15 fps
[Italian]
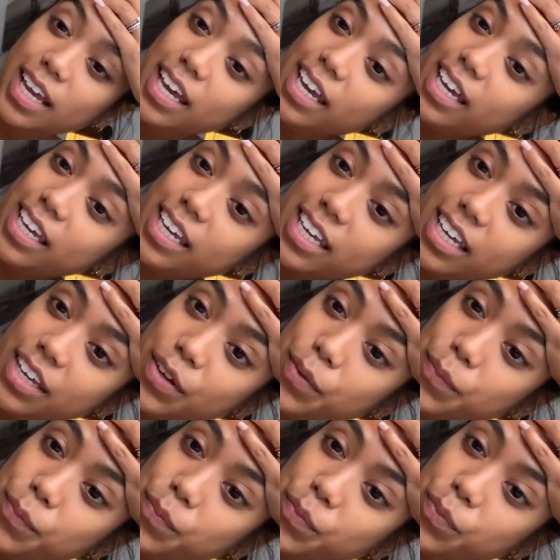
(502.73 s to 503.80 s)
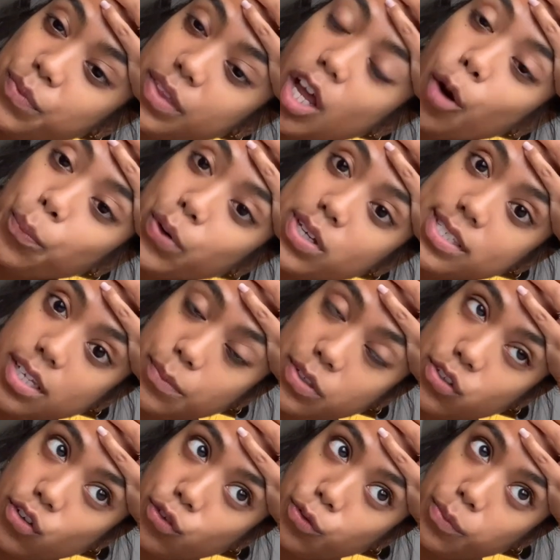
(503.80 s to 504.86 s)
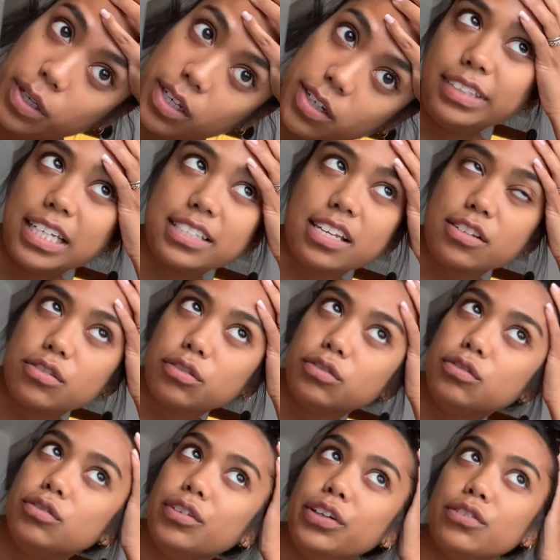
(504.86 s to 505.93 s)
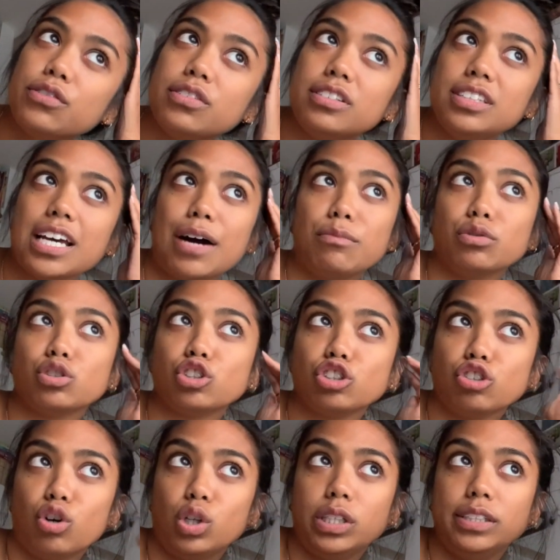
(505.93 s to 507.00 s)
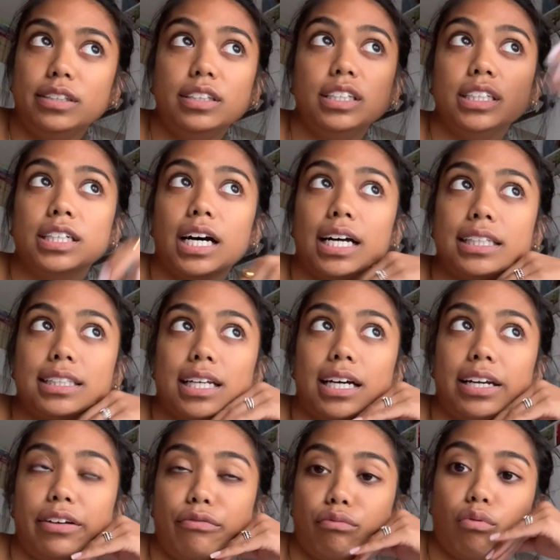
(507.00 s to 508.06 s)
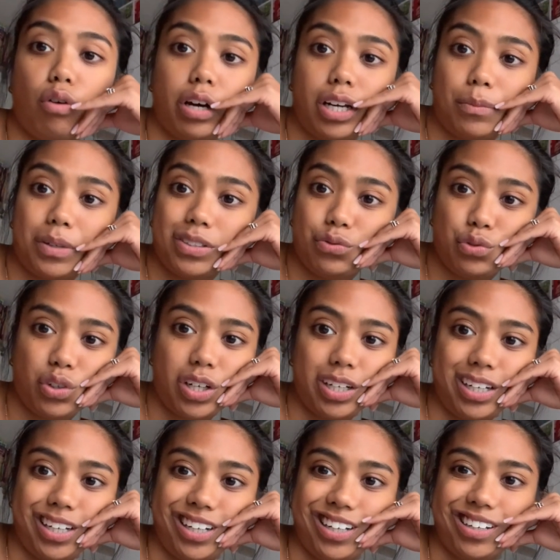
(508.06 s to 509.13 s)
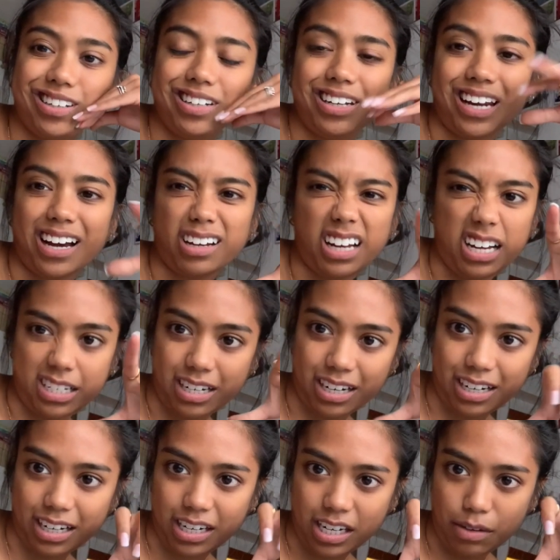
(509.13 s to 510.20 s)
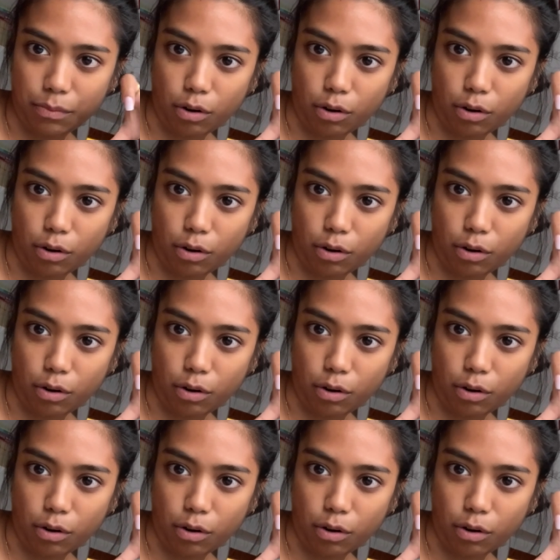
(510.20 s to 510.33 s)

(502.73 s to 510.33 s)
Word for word: e, ehm, no, però si è mangiato bene, nel senso noi non siamo soliti andare fuori a mangiare la carne,